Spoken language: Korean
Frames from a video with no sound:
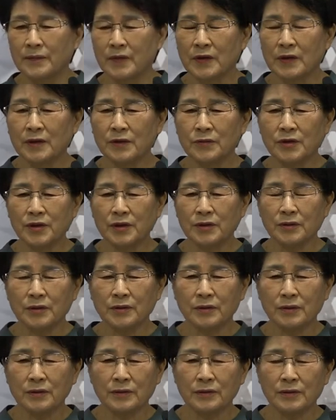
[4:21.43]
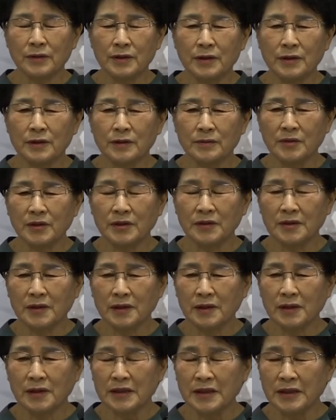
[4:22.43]
그 위로 읽으면
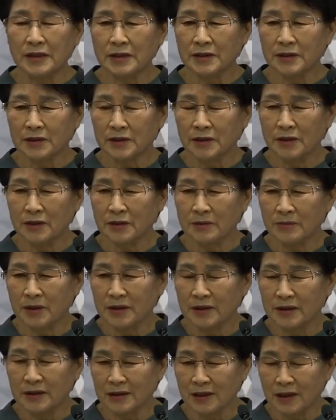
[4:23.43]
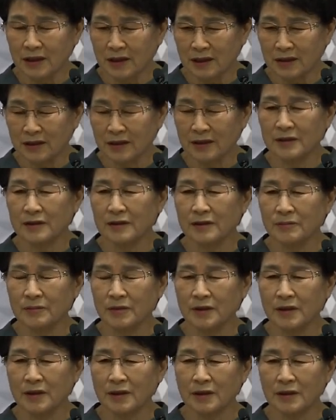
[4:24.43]
이제 이 설명이 잘 되어
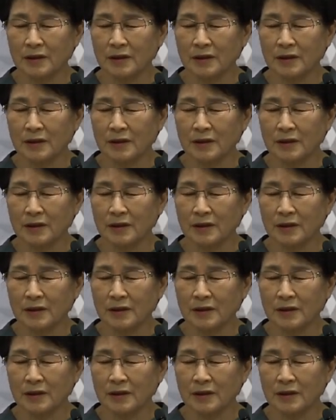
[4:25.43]
있습니다.